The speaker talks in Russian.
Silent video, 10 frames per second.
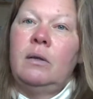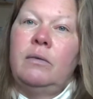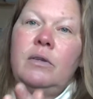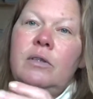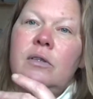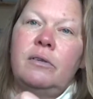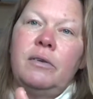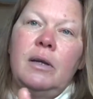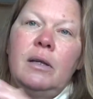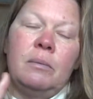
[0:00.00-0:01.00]
Видите,
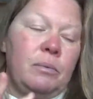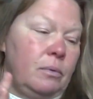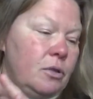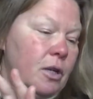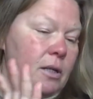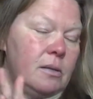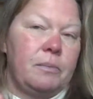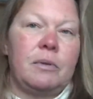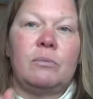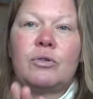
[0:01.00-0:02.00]
нифига не получается,
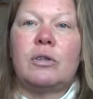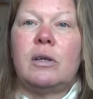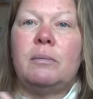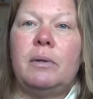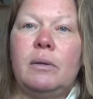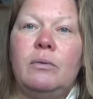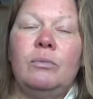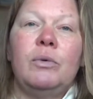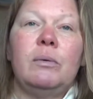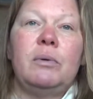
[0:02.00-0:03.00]
потому что я, блин,
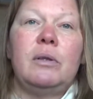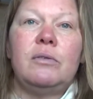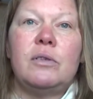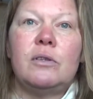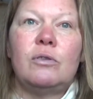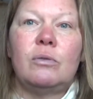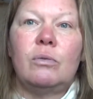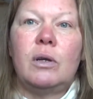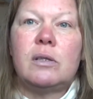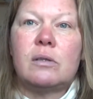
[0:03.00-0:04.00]
думаю об этой всей
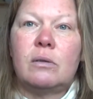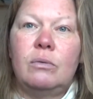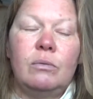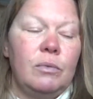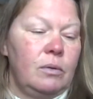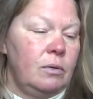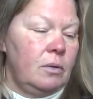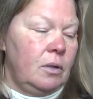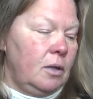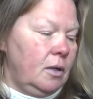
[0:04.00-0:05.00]
ситуации, думаю
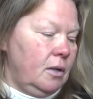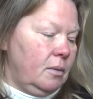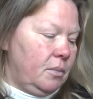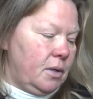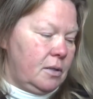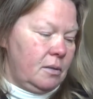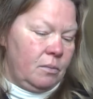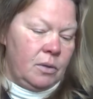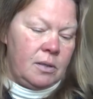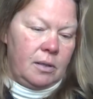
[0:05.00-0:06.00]
про эти
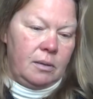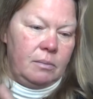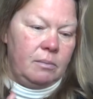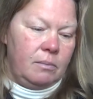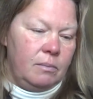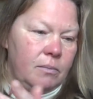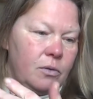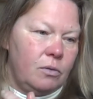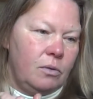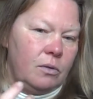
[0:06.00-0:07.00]
мысли и
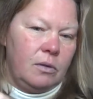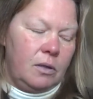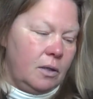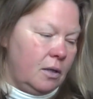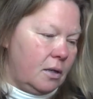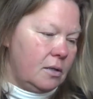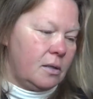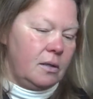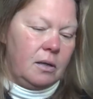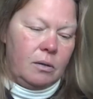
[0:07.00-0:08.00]
все, и
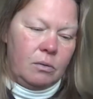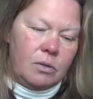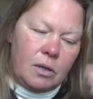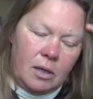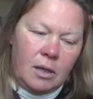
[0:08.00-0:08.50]
концентрируюсь.